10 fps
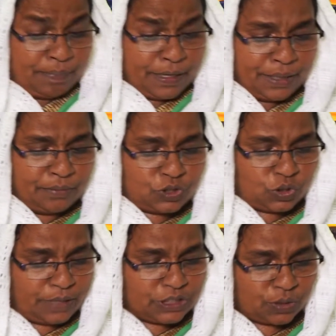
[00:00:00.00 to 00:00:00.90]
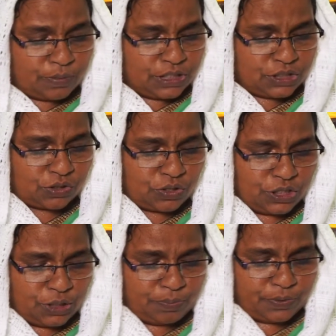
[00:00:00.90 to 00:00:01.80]
பெரும் சுமை சுமந்து
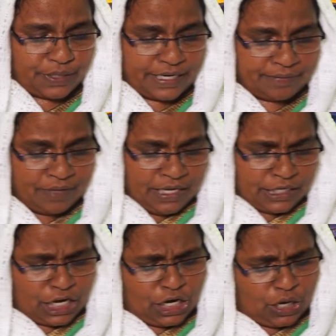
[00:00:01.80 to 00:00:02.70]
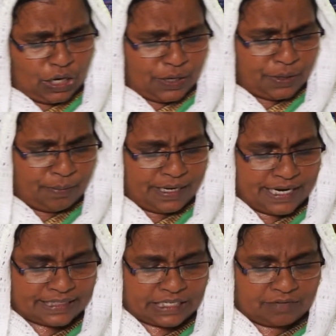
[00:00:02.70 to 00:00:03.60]
சோர்ந்திருப்போரே எல்லோரும்
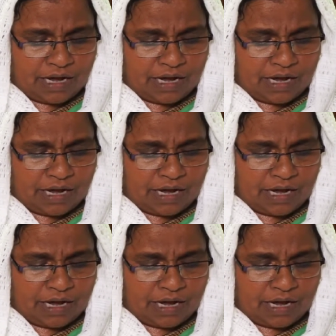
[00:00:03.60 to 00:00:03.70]
என்னிடத்தில்